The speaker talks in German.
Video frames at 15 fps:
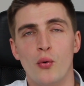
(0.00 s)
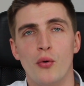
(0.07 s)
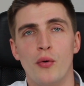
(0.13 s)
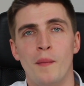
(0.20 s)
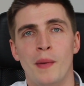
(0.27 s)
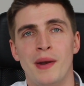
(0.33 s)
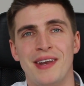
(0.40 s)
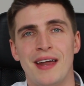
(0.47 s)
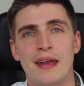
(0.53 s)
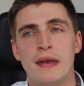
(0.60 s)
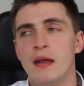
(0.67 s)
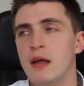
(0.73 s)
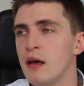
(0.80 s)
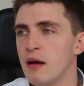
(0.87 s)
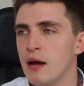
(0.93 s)
und man
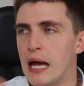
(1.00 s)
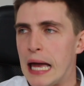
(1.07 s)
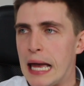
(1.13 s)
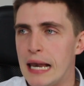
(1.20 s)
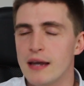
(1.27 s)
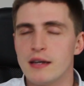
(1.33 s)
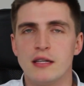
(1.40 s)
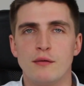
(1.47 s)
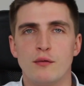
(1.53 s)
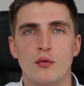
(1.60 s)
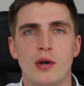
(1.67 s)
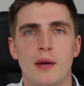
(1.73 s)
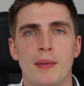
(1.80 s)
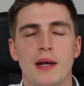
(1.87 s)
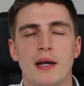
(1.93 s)
dann relativ
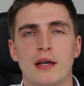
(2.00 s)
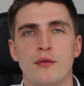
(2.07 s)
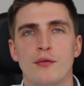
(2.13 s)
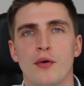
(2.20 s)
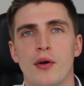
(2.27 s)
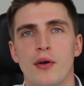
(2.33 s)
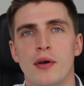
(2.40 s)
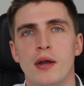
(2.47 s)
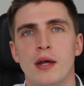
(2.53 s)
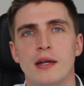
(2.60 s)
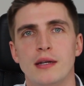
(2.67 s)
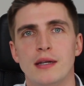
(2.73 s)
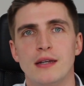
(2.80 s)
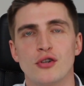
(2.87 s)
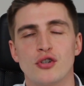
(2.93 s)
unabhängig von
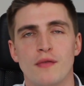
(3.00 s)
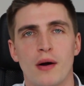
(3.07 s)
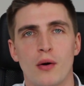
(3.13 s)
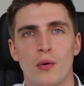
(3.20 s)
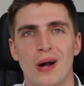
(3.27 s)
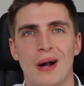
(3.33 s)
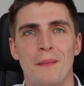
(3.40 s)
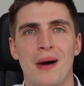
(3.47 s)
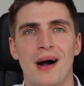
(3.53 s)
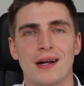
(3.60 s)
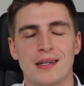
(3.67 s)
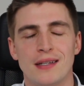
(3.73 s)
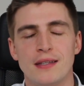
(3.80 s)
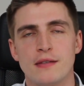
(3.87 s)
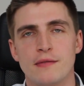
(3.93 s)
den Schwankungen am
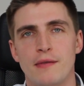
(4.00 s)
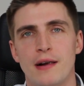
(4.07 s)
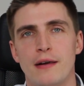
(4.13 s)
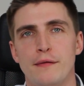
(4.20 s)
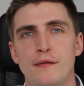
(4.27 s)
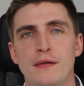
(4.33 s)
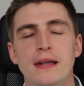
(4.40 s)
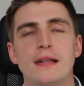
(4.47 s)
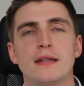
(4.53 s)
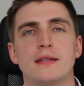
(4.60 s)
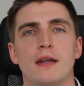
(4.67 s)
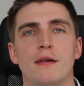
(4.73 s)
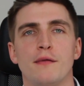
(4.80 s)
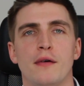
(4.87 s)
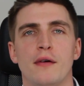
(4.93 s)
Markt ist, weil vieles
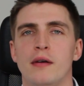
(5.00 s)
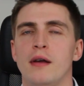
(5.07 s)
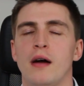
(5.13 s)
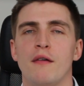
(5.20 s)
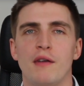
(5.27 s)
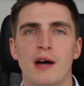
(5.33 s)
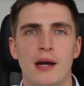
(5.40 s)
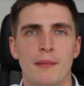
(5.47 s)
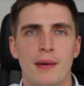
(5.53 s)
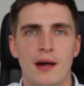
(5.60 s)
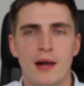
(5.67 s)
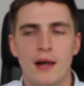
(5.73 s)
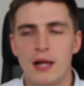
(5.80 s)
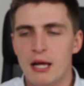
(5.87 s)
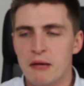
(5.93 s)
davon auf
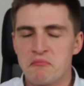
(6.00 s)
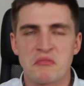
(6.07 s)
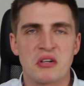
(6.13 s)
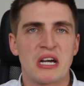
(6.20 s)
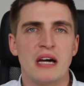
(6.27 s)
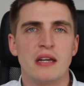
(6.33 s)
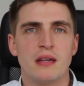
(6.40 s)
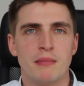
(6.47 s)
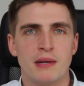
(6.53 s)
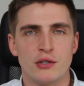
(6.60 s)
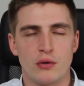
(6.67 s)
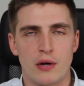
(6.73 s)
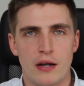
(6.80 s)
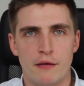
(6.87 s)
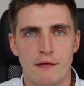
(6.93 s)
einmal gar nicht mehr
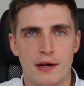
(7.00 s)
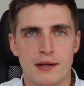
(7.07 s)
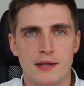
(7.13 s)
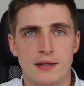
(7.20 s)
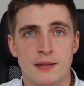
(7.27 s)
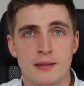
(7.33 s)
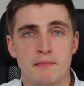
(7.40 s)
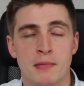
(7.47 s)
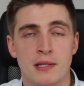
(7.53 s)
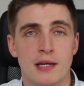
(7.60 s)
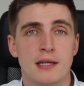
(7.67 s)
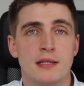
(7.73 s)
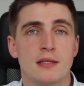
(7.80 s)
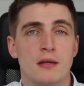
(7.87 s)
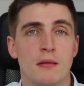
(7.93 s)
so relevant ist. Das
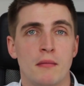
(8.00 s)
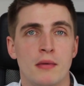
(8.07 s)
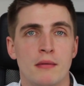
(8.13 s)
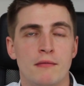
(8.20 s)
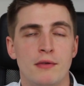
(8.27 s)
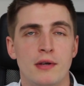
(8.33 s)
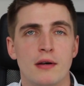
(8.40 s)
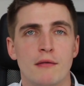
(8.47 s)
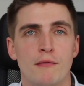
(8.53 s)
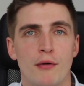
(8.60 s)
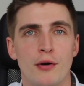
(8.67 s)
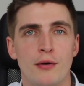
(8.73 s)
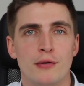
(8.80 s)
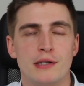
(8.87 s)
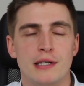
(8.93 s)
heißt, wir
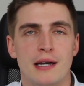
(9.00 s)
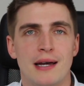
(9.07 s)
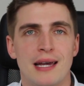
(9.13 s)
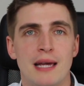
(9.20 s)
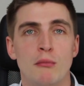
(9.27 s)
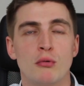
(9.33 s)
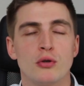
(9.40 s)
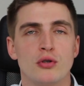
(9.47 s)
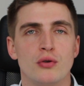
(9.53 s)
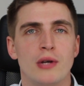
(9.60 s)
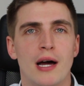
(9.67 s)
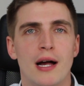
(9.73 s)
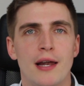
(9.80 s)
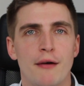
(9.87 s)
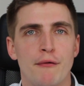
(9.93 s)
wollen uns ja
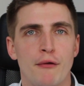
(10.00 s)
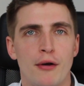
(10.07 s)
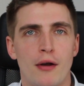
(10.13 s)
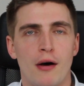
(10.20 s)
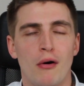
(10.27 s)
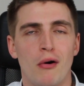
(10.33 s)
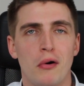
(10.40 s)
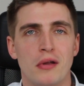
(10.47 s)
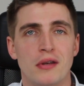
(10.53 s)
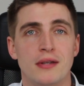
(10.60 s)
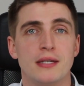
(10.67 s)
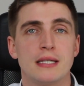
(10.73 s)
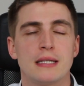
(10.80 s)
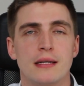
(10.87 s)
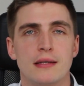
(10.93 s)
emotional davon auch
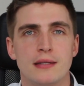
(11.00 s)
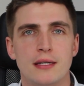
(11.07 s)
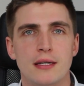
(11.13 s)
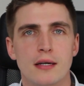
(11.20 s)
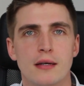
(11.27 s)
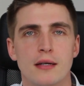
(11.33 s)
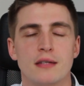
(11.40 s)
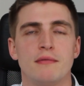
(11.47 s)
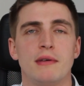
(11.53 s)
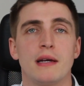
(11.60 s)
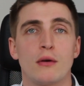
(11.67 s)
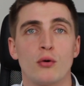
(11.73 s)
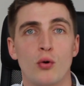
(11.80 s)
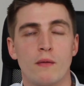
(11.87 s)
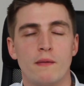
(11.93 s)
distanzieren.
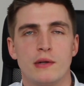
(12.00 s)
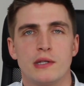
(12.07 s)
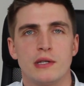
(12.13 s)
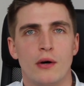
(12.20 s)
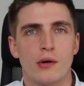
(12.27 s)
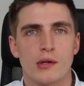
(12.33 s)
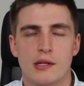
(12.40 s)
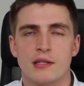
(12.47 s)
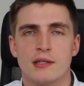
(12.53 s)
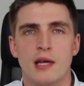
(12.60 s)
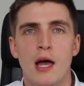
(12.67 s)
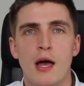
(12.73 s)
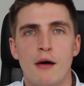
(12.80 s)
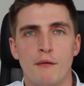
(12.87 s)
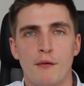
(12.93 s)
Deswegen gucken wir uns ja auch das
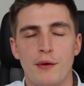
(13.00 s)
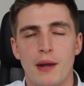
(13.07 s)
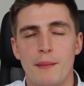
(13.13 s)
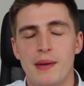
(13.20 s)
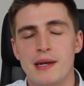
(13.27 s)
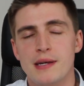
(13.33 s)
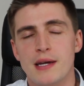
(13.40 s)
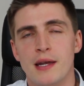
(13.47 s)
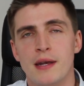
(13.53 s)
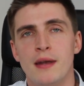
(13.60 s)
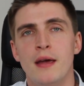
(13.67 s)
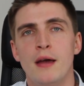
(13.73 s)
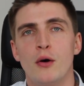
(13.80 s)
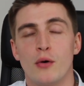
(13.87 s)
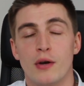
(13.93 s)
Fundament
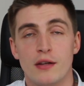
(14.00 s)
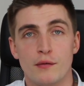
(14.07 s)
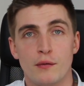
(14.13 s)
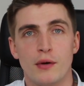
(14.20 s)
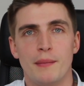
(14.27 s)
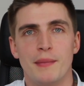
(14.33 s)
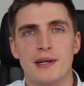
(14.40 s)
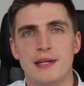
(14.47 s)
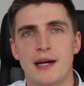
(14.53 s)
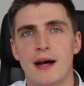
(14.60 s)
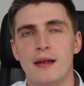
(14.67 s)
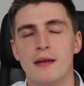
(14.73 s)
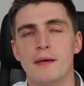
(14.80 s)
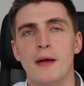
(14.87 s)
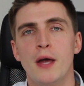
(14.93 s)
an oder das
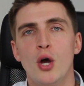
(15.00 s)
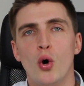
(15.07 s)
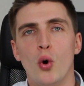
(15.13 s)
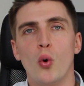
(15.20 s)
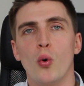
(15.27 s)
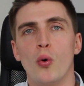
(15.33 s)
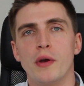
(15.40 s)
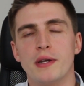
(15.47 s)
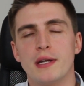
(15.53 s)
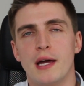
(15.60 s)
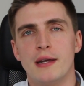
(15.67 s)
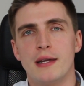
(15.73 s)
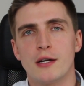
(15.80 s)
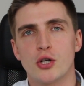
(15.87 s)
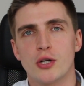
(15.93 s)
Fundamentale. Und
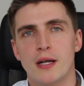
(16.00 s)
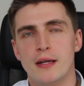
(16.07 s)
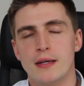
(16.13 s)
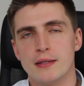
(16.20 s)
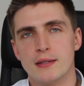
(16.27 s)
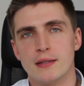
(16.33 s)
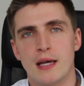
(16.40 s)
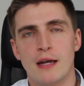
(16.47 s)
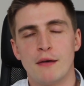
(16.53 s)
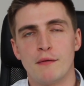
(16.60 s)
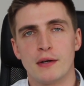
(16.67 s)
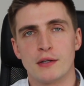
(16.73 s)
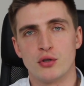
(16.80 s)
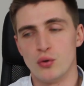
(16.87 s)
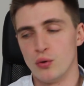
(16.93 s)
an der Stelle ist es
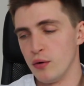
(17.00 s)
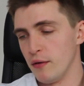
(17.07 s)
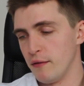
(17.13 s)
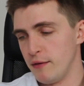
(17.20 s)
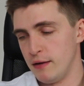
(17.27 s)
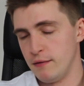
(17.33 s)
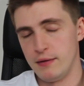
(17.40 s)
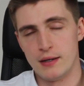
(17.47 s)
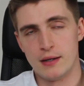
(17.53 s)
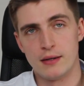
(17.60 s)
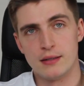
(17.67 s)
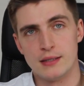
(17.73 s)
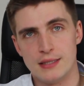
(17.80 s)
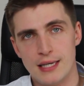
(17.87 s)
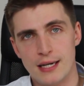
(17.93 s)
einfach so, wenn
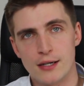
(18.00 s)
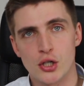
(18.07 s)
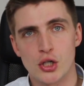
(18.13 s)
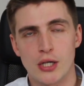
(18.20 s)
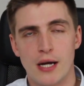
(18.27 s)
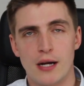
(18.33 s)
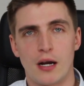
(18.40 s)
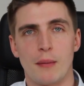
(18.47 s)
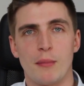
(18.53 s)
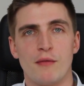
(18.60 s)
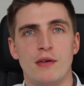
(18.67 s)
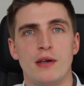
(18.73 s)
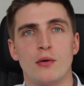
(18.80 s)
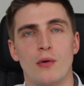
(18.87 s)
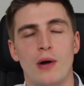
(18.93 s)
wir sehr starke
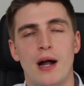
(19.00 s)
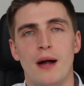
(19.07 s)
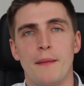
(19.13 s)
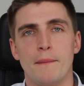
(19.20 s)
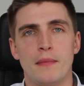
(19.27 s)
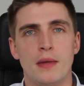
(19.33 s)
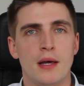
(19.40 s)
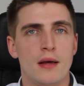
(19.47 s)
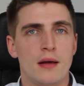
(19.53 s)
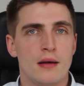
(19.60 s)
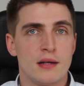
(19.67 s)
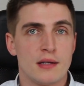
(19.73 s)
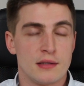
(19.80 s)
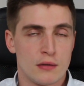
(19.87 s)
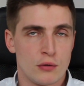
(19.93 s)
Bewegung haben,
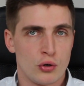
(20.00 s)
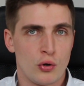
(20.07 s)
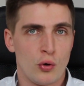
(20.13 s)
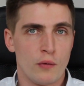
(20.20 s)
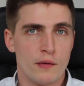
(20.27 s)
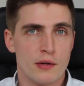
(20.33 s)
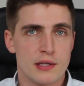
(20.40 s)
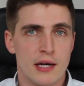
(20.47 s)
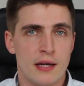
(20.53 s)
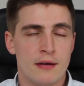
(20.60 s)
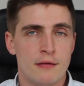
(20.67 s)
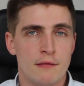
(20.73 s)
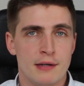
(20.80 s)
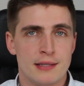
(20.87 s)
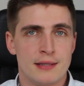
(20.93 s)
gucken wir uns
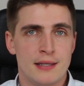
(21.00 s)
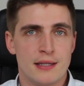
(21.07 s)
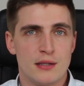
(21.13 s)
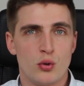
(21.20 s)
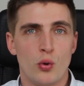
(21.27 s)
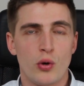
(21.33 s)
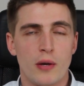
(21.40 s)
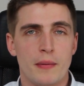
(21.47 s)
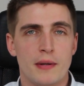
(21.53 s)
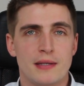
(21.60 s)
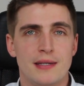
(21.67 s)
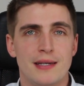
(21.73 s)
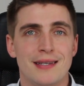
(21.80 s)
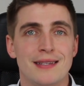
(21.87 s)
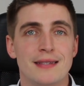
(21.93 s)
an, was in der Historie
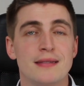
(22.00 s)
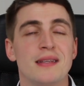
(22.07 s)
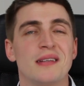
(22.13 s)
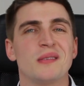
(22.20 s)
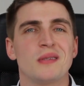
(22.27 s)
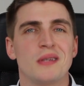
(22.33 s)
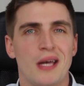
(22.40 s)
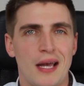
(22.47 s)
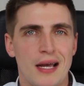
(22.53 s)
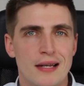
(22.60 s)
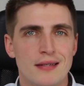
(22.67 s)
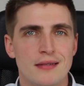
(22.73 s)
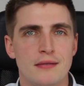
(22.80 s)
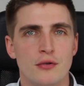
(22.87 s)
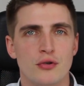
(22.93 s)
passiert. Ist das
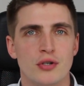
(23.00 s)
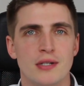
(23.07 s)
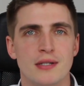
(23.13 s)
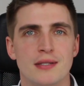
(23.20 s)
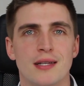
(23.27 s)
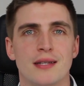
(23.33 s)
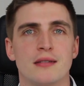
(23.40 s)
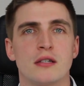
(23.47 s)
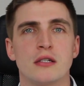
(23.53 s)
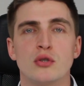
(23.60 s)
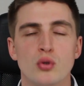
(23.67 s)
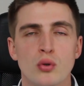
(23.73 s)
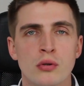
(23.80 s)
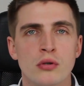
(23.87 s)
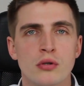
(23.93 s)
realistisch? Ist das
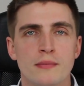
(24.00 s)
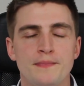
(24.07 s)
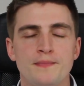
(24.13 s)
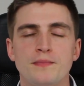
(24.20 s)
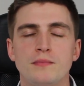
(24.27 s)
gesund?